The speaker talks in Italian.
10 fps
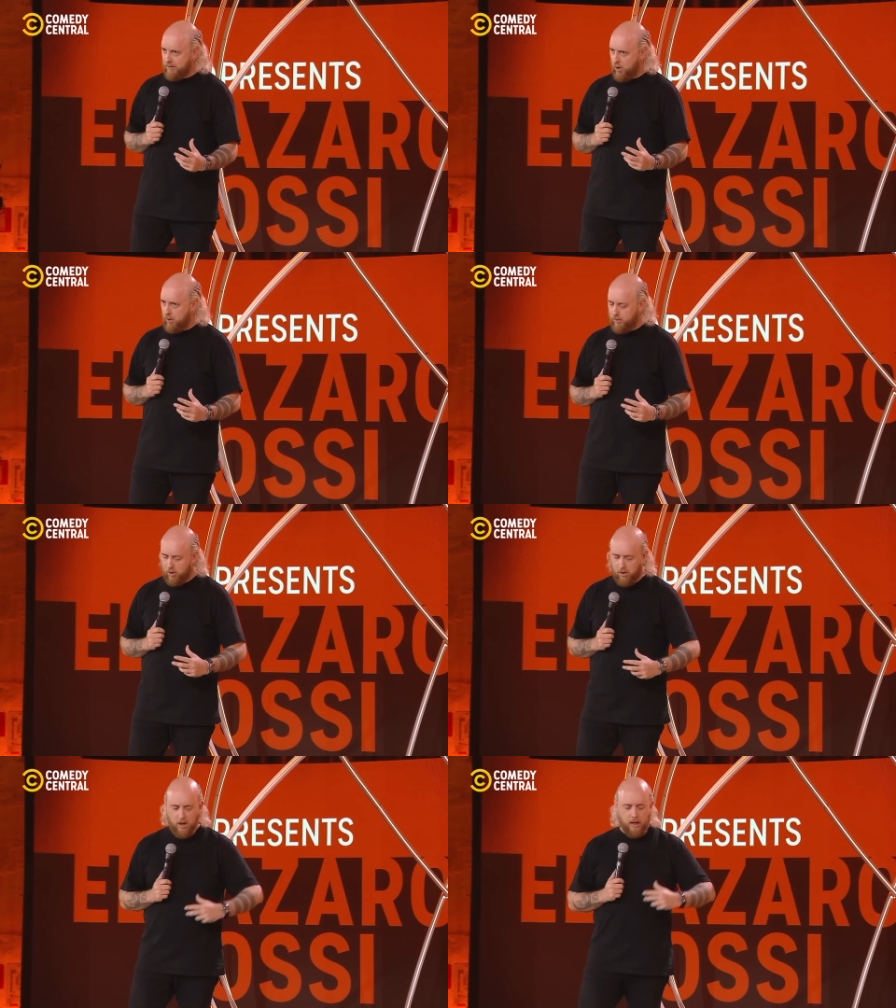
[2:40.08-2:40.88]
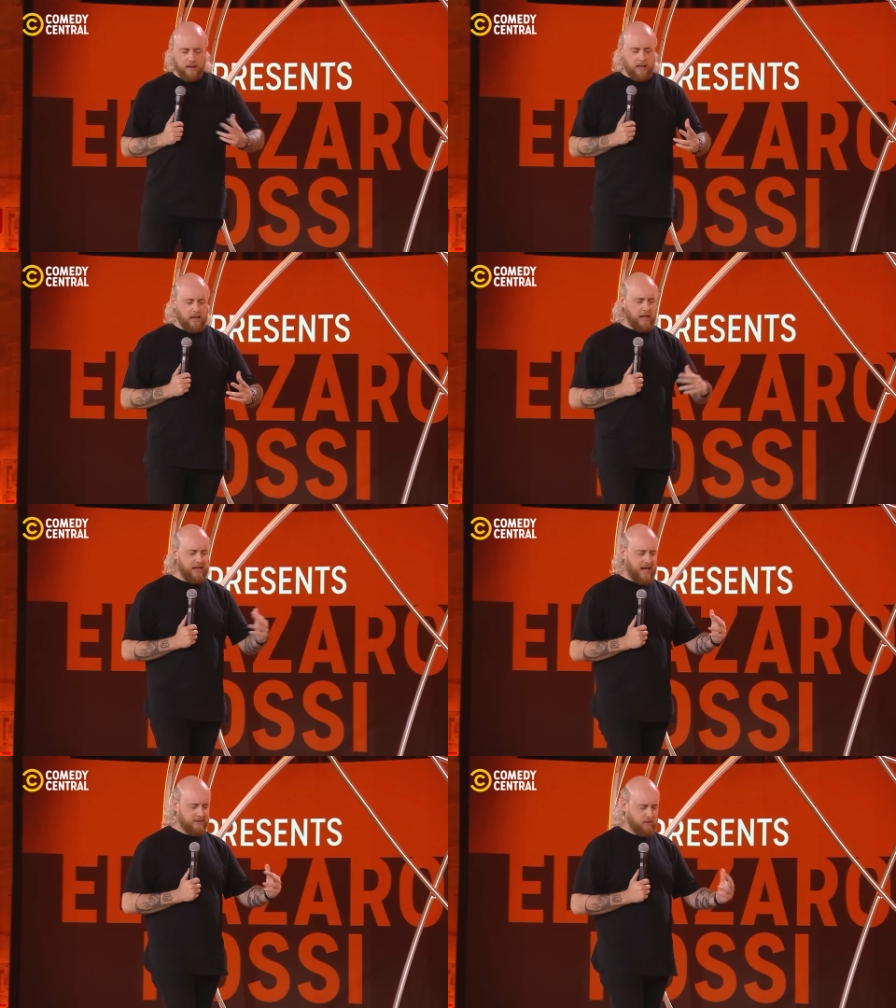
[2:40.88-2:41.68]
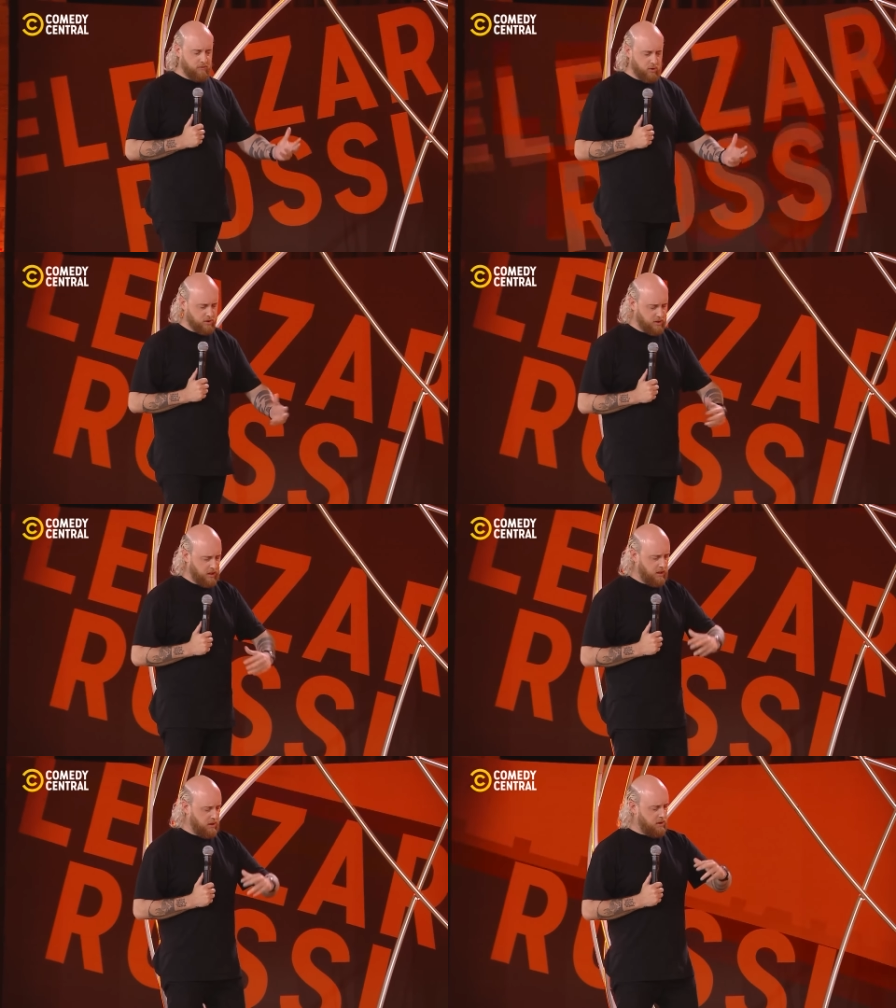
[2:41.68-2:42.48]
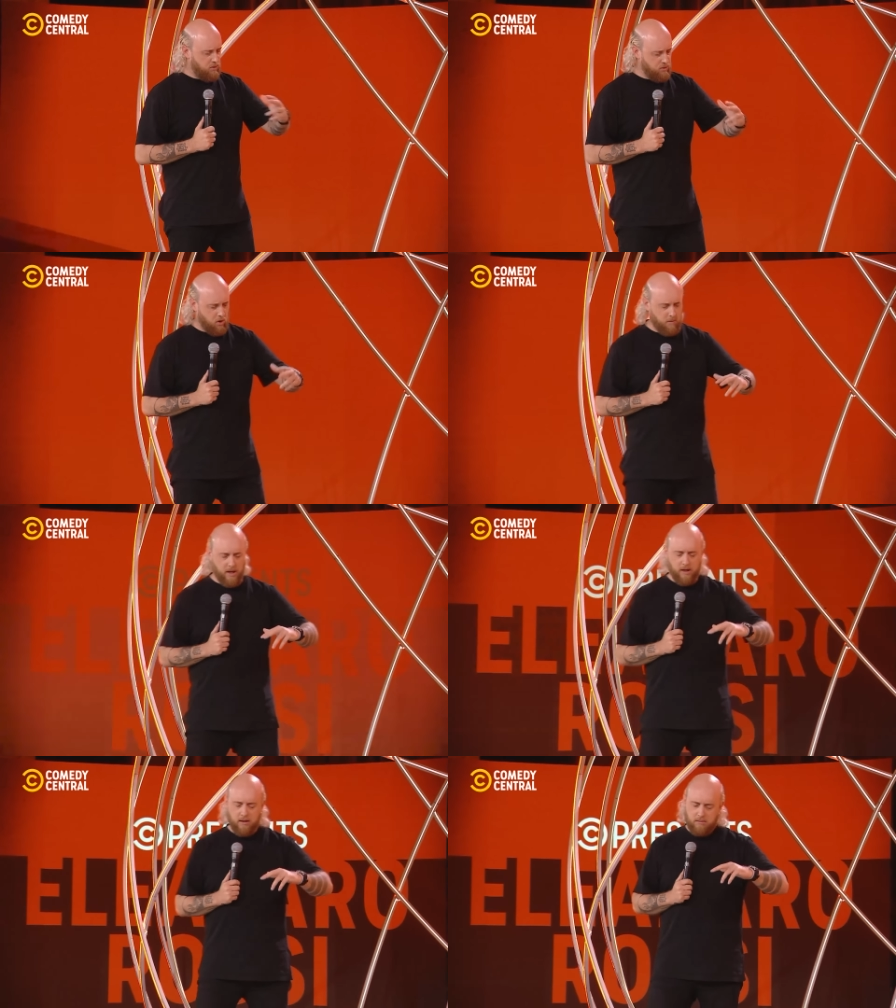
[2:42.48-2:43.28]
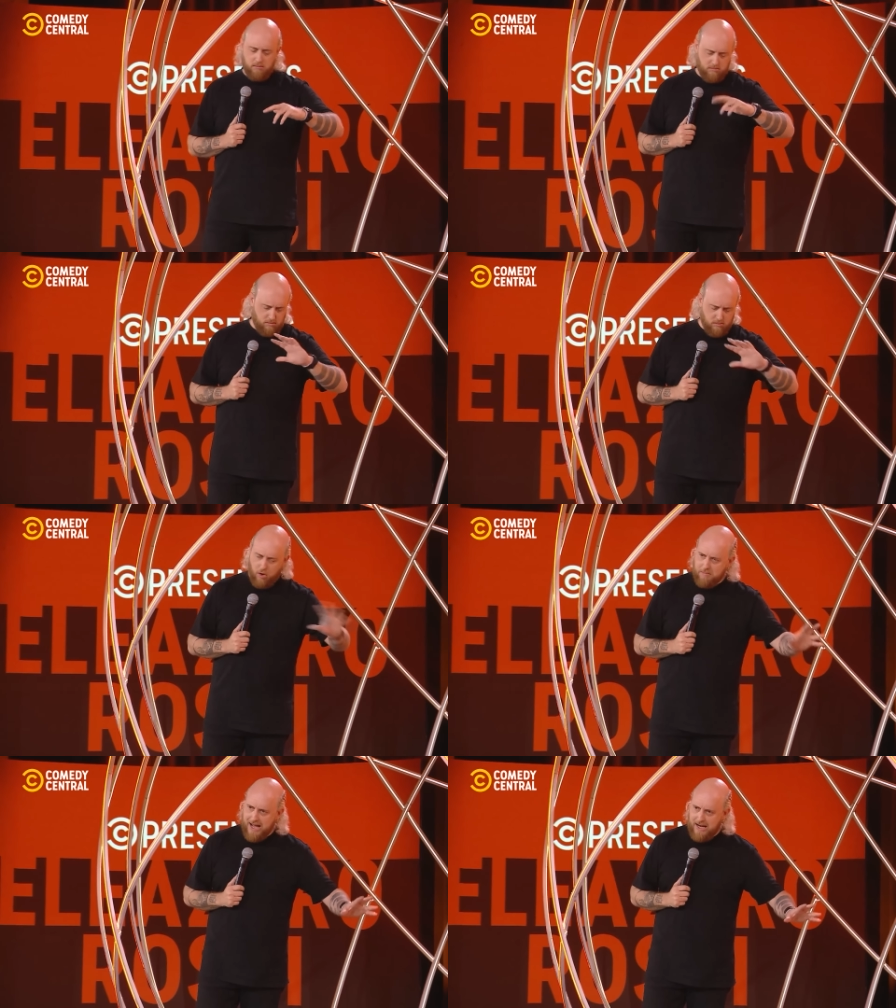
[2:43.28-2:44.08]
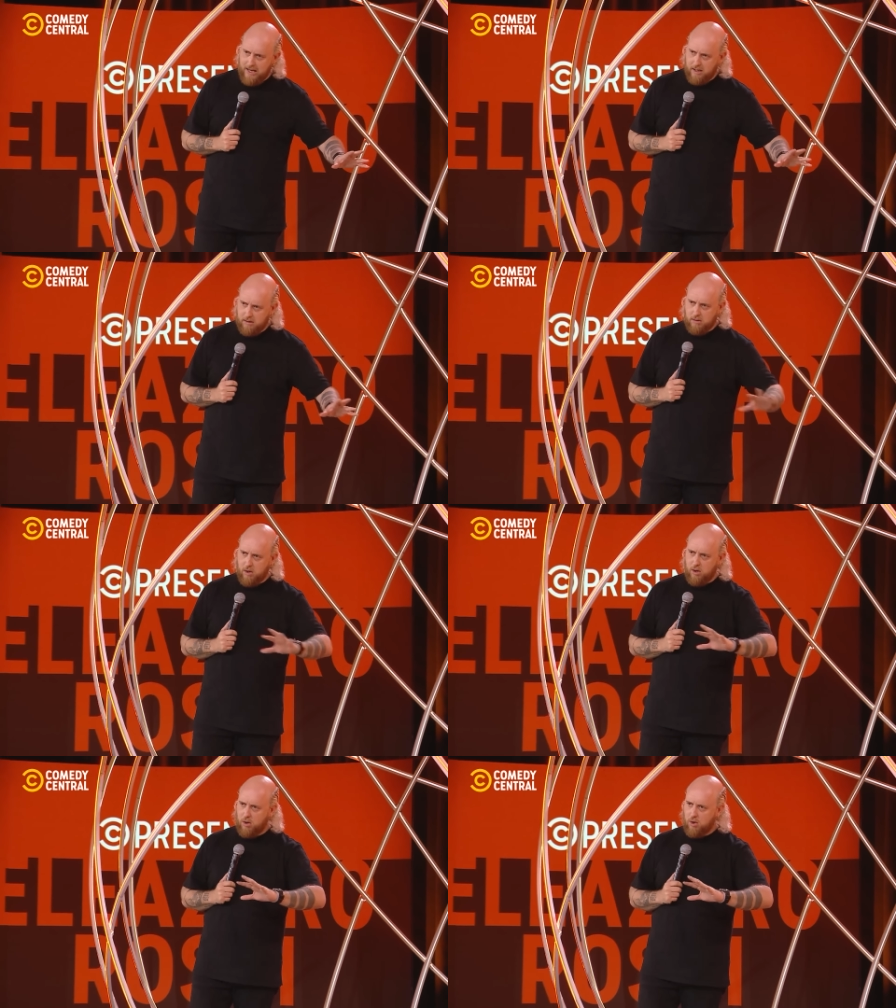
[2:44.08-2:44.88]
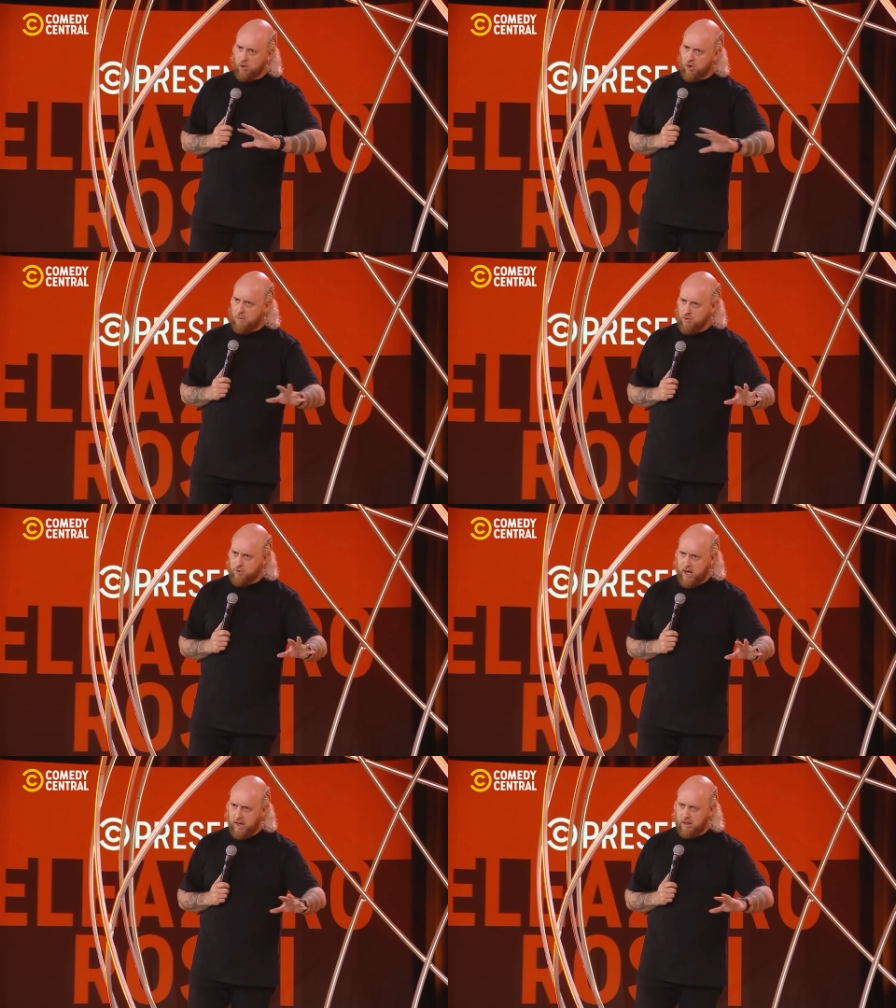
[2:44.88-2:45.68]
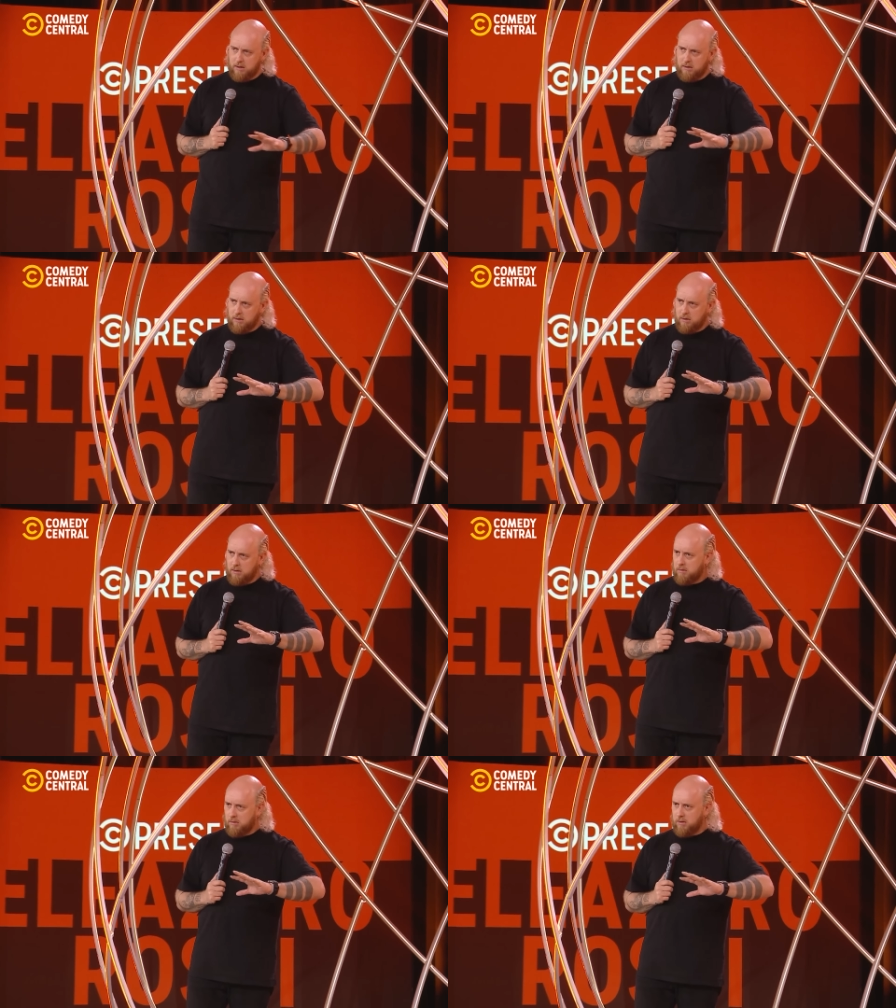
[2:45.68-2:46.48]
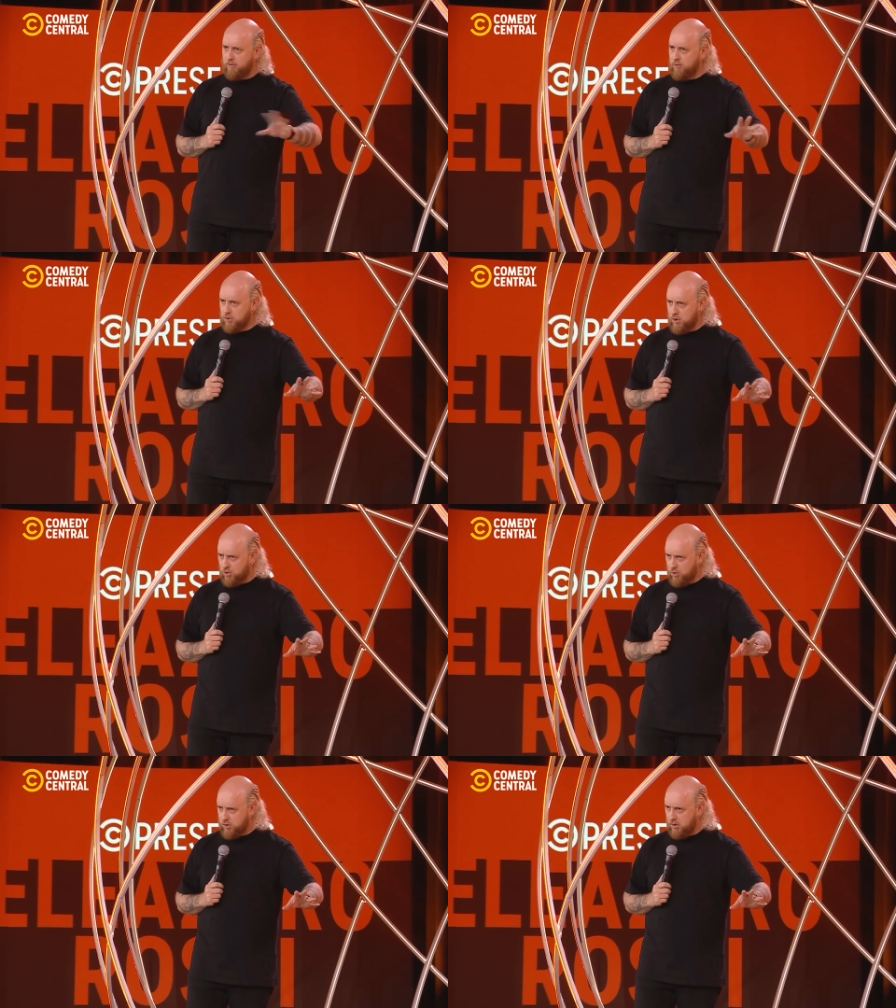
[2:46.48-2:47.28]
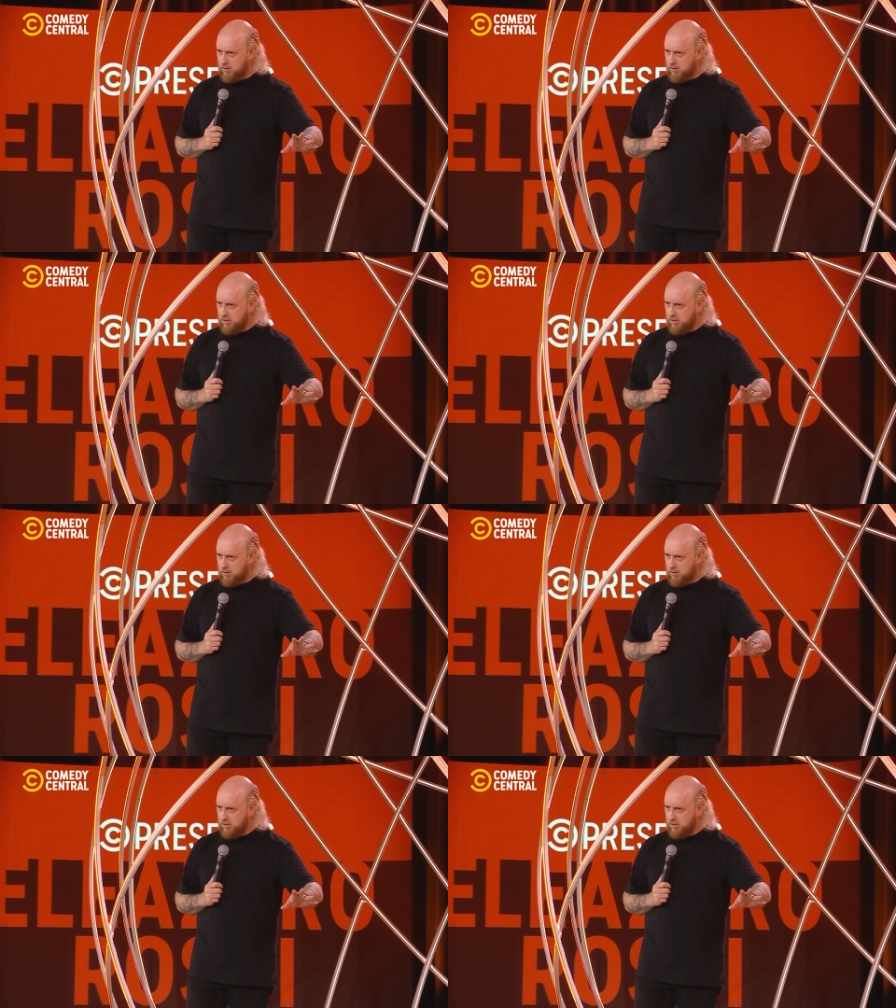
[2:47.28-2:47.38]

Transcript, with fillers: proprio che Eleazaro fosse un nome normale, comune, diffuso il giusto,